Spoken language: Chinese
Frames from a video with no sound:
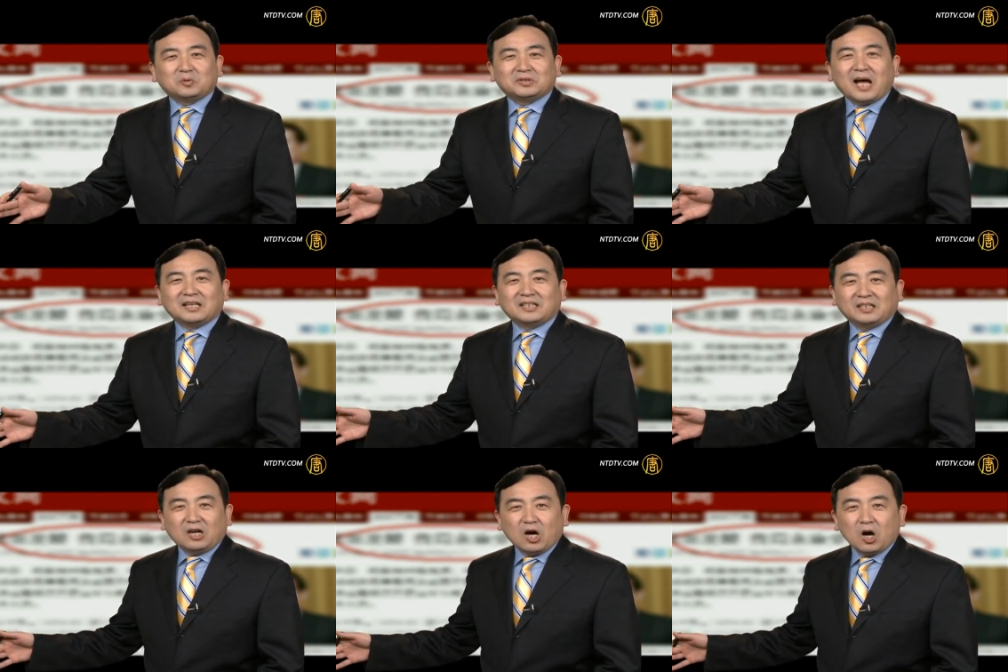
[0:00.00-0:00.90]
它的
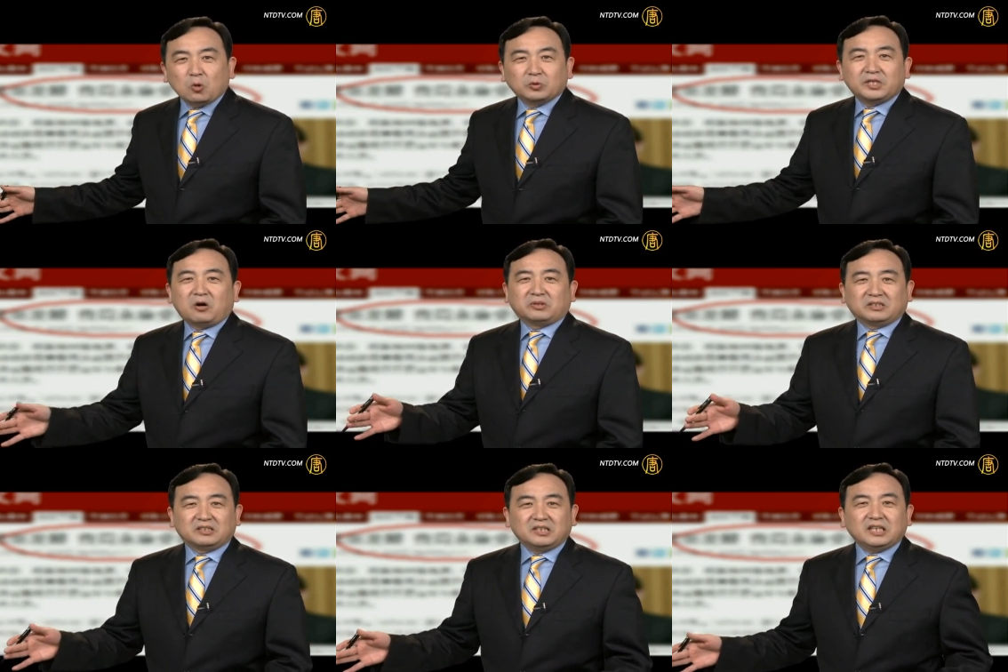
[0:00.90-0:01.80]
后效应
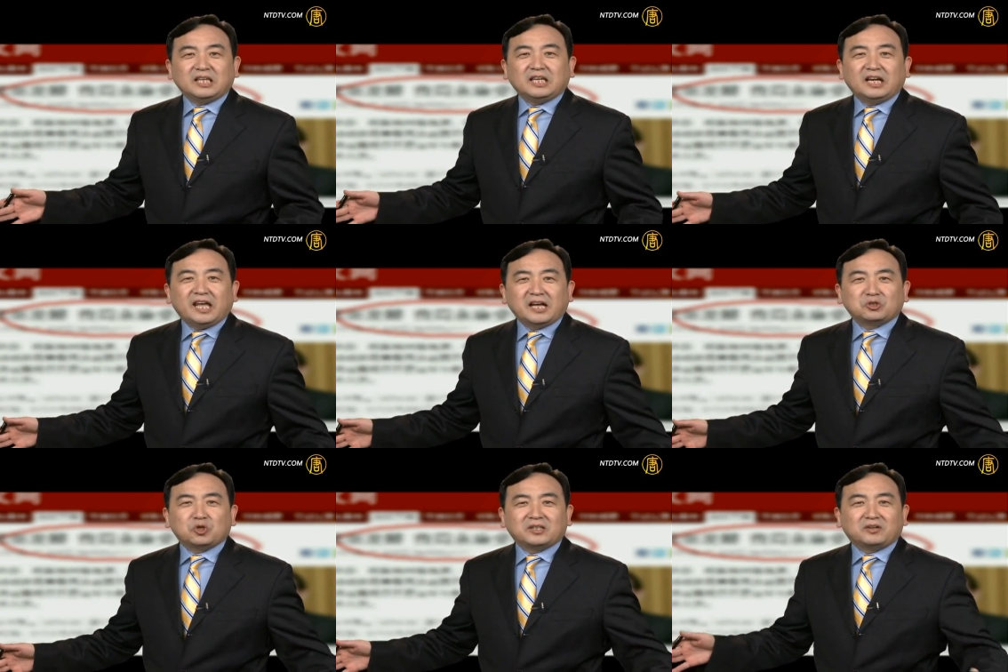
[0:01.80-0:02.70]
一连
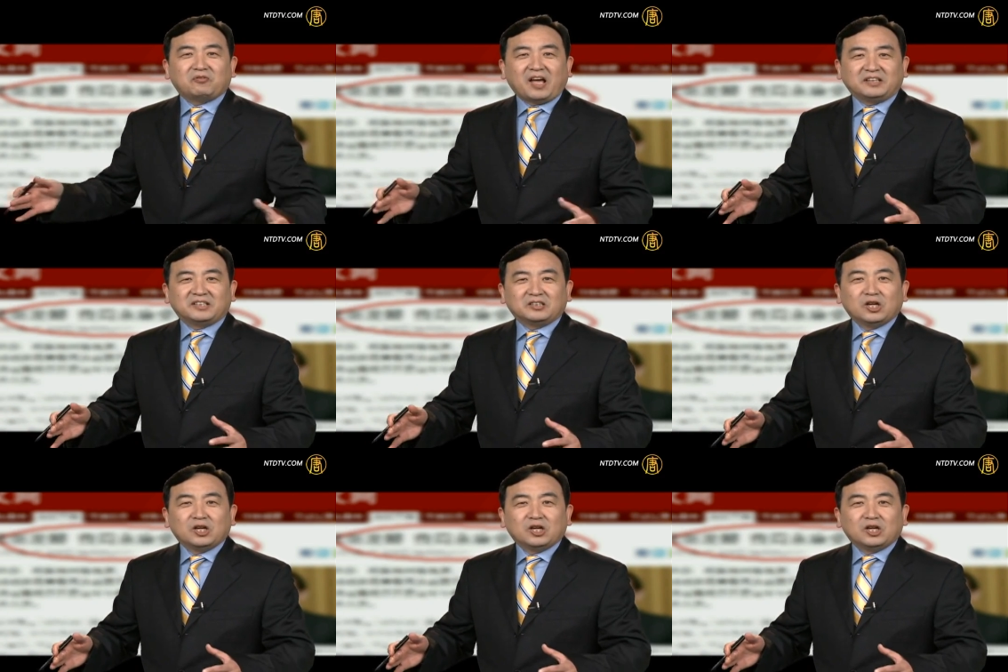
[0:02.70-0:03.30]
串的反应。